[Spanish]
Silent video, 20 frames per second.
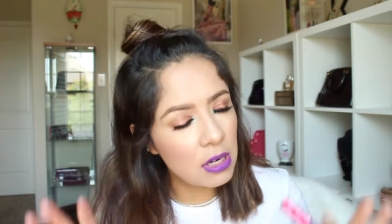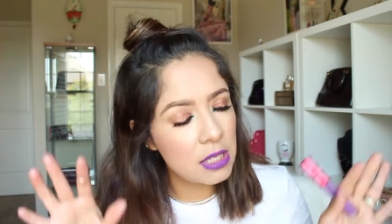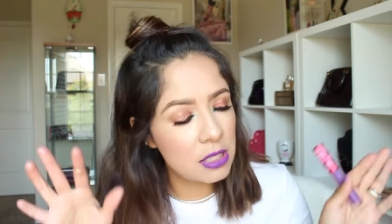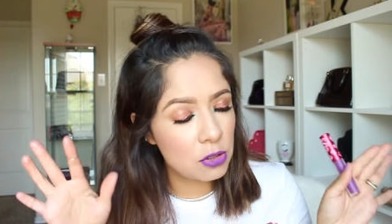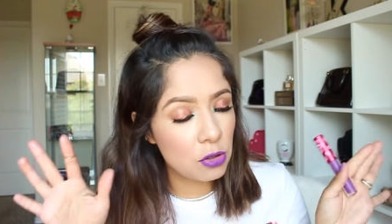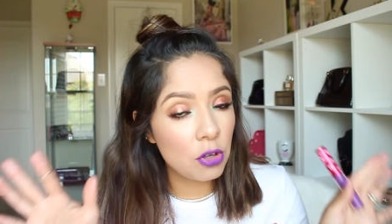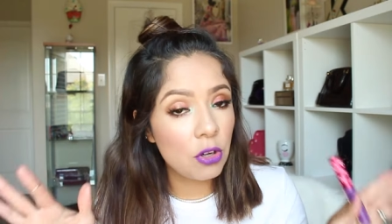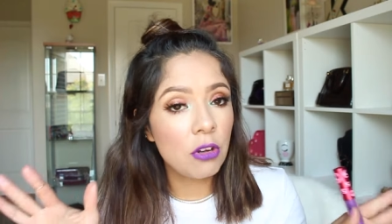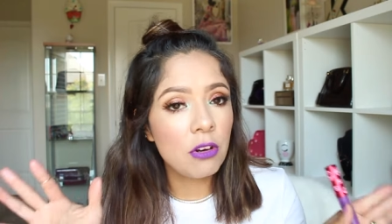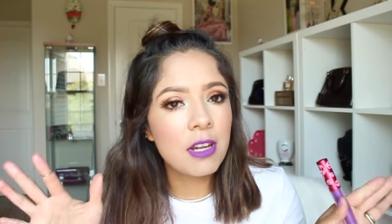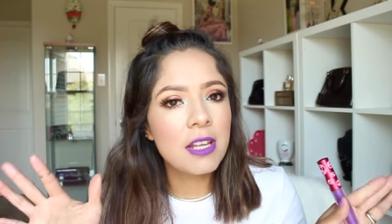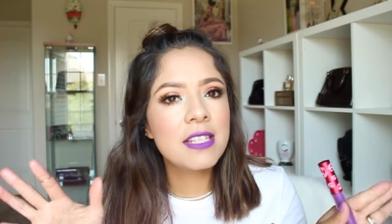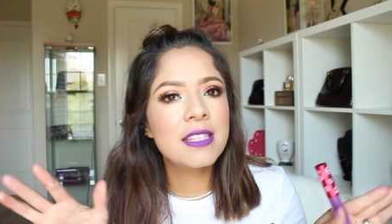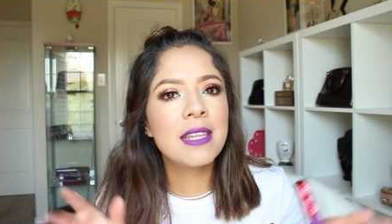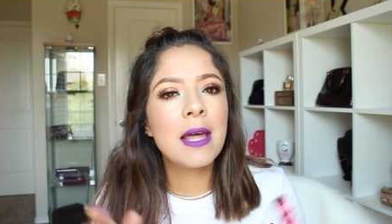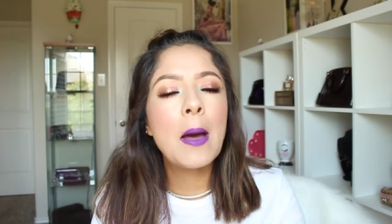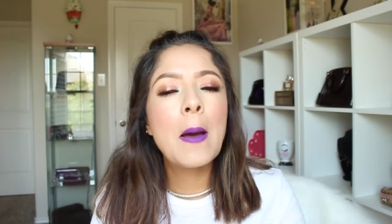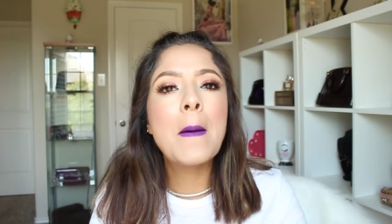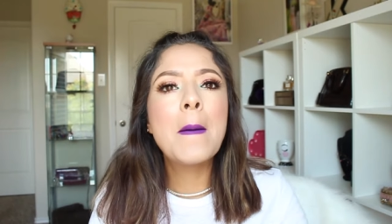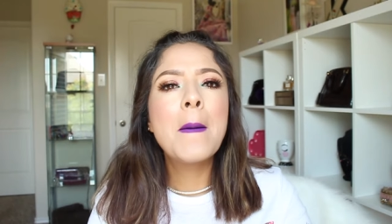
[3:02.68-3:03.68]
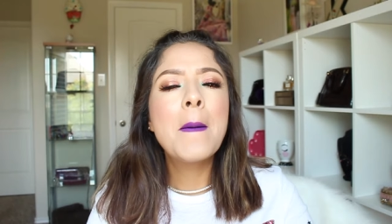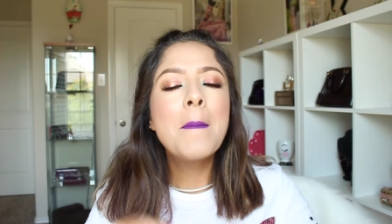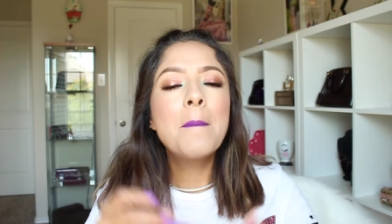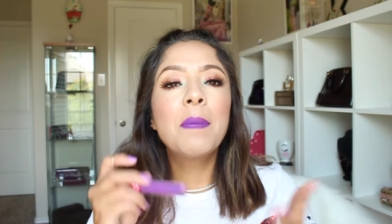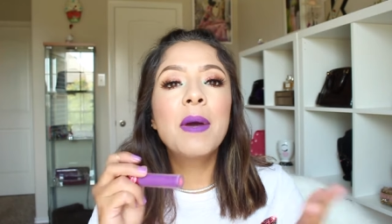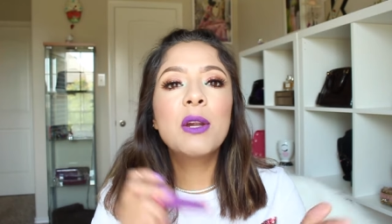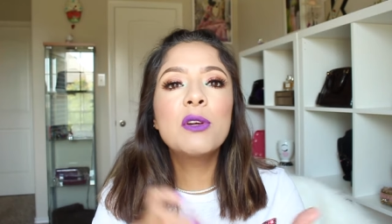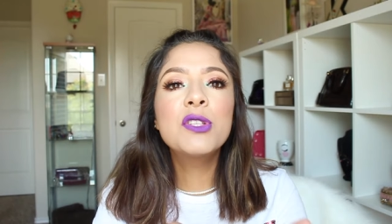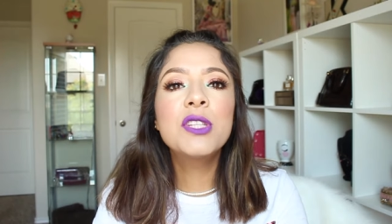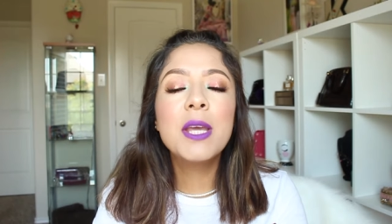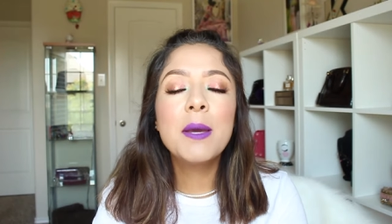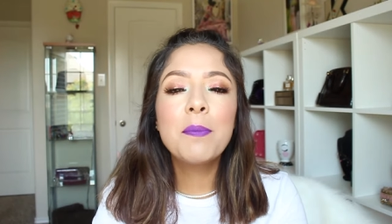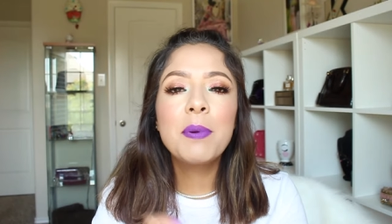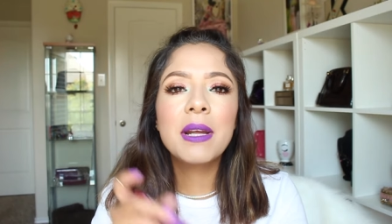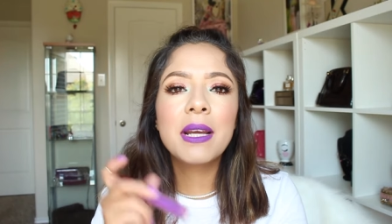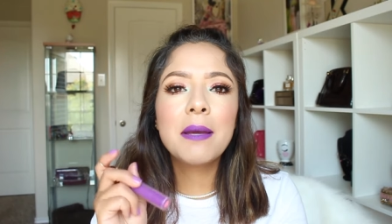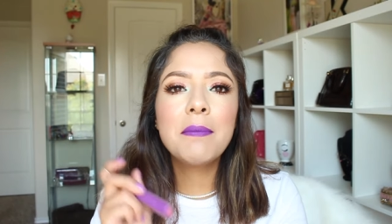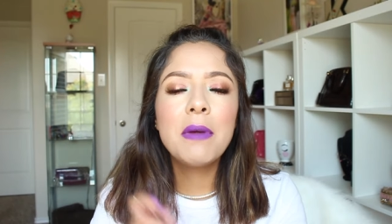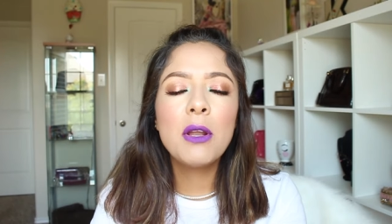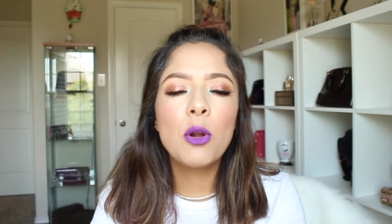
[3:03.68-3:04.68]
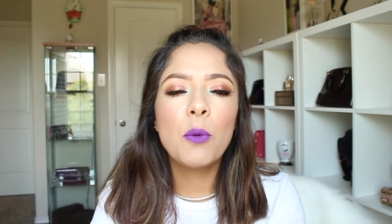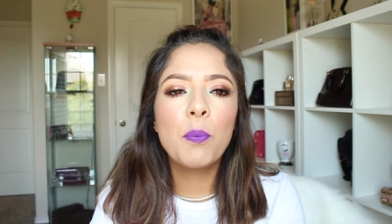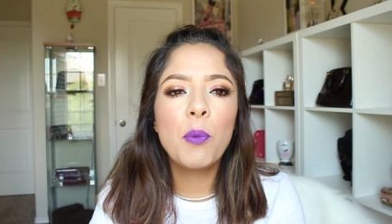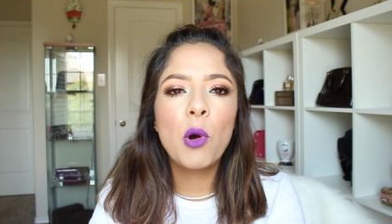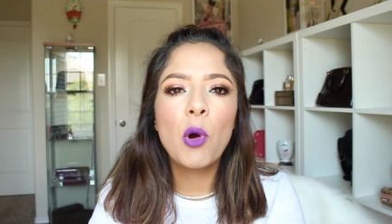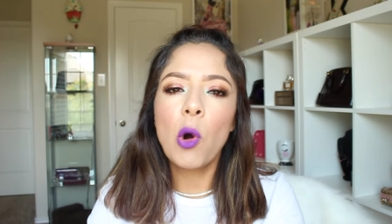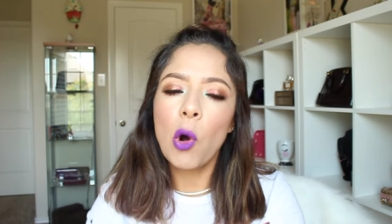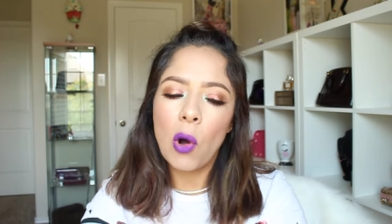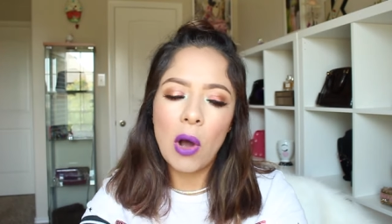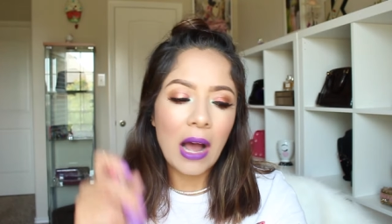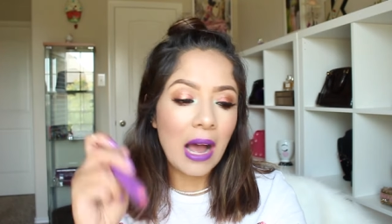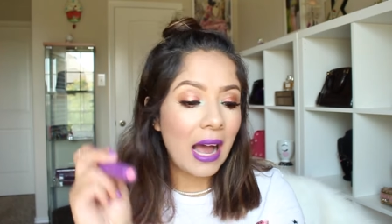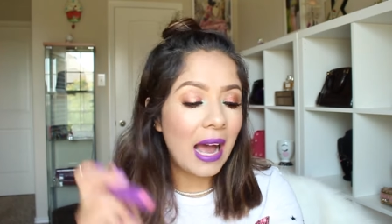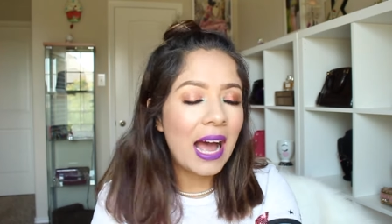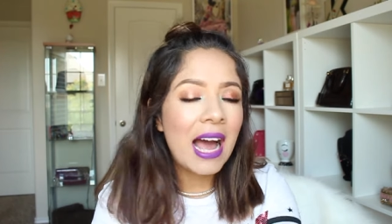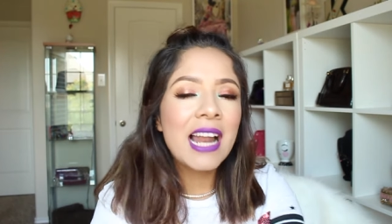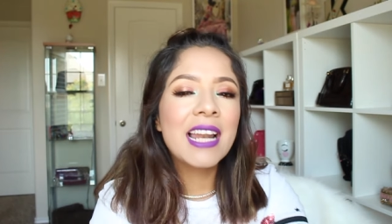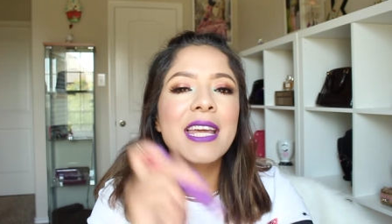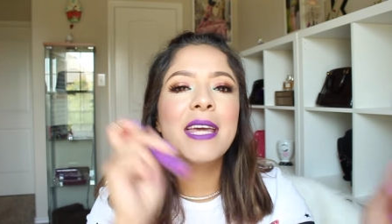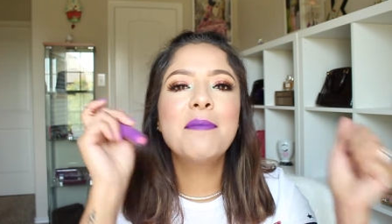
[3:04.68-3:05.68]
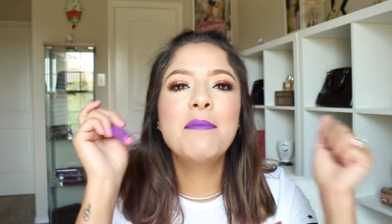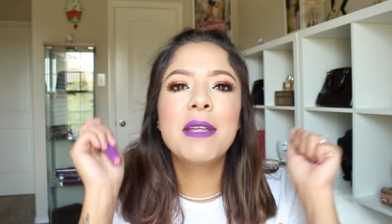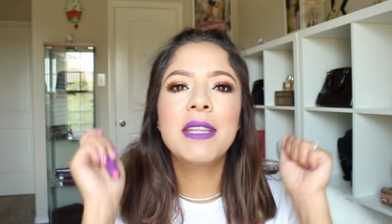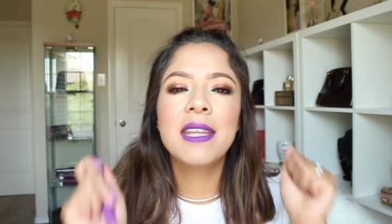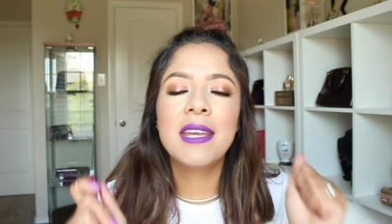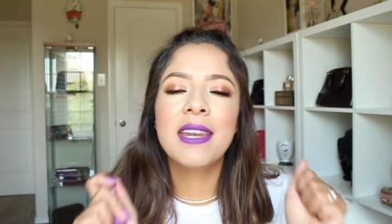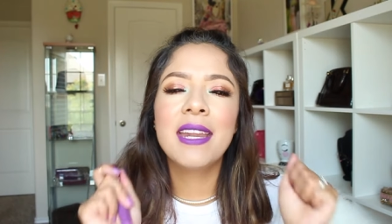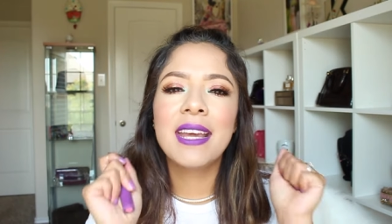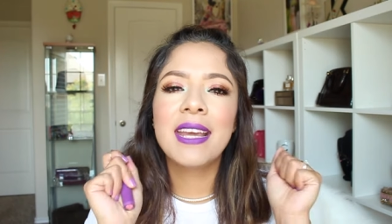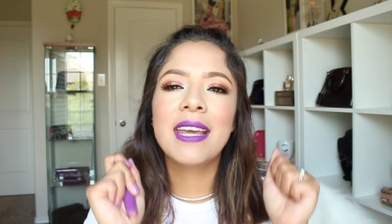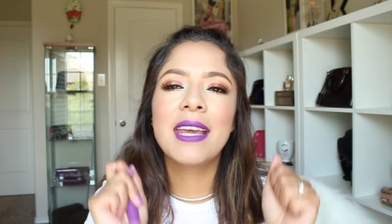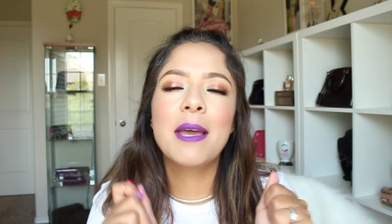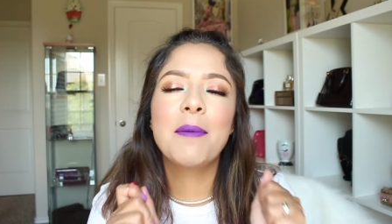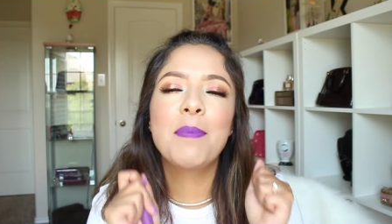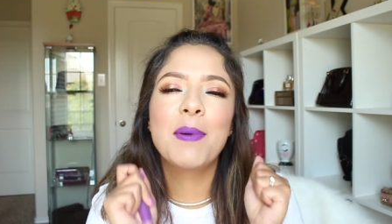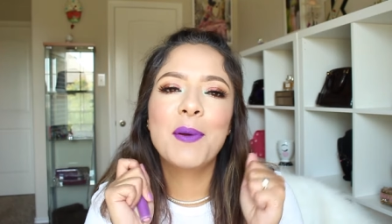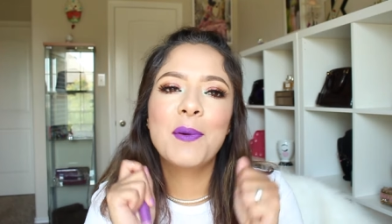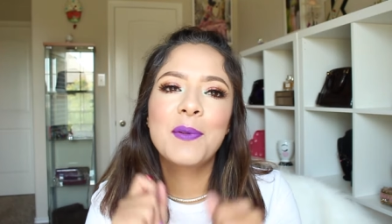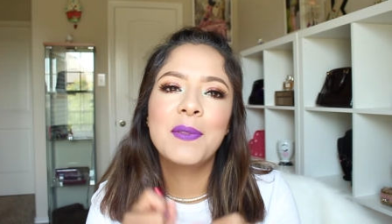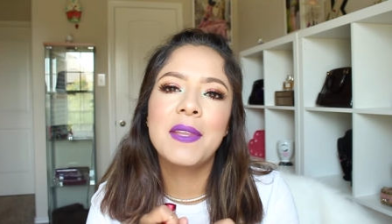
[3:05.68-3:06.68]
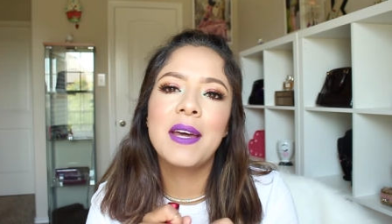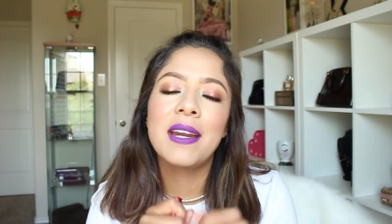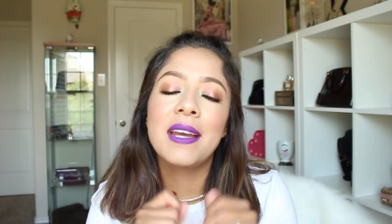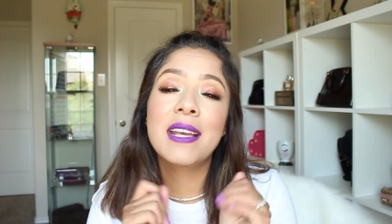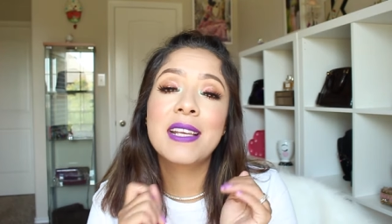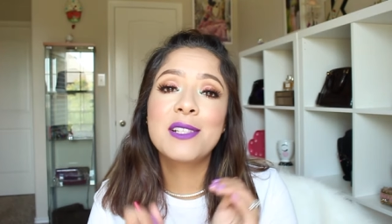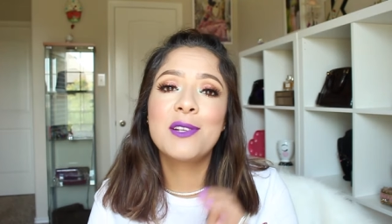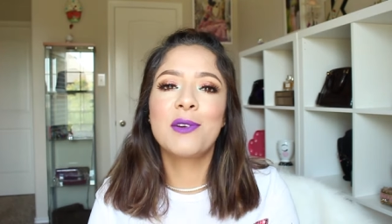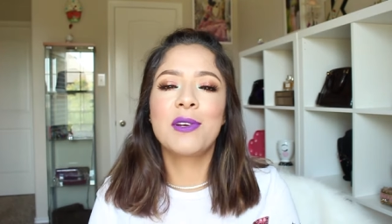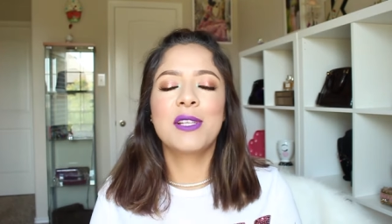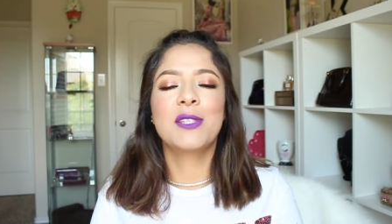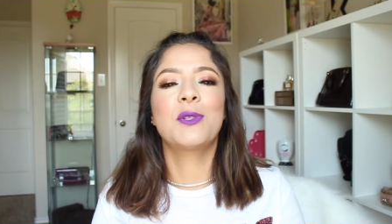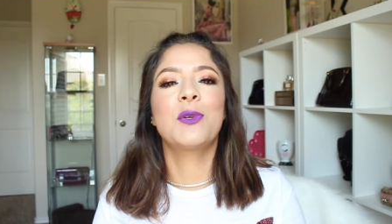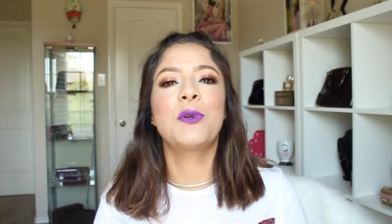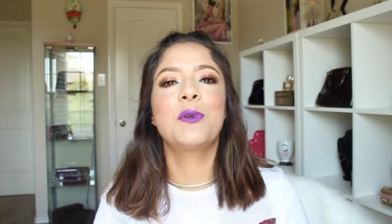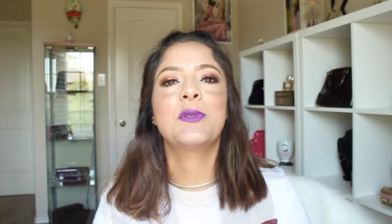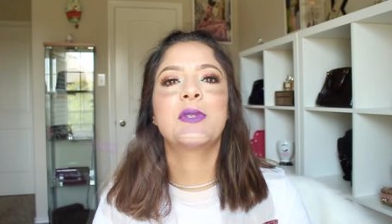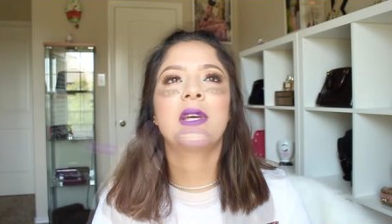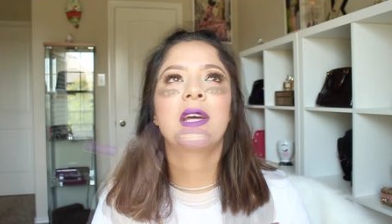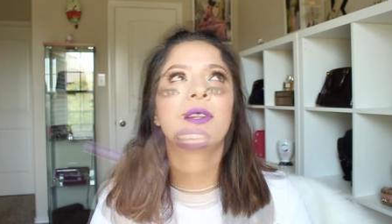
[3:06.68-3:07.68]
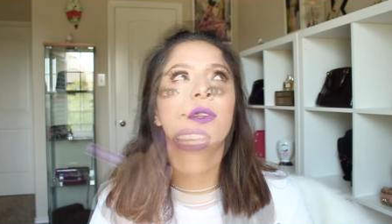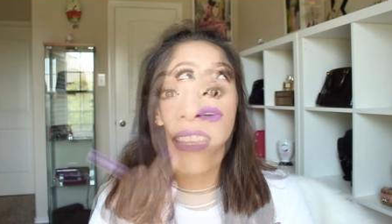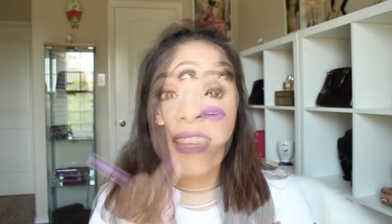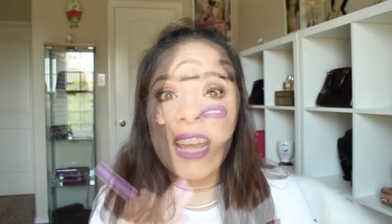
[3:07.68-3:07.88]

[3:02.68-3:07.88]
les soy honesta, pero siempre que me lo pongo, alguien me tiene que preguntar qué es lo que estoy usando.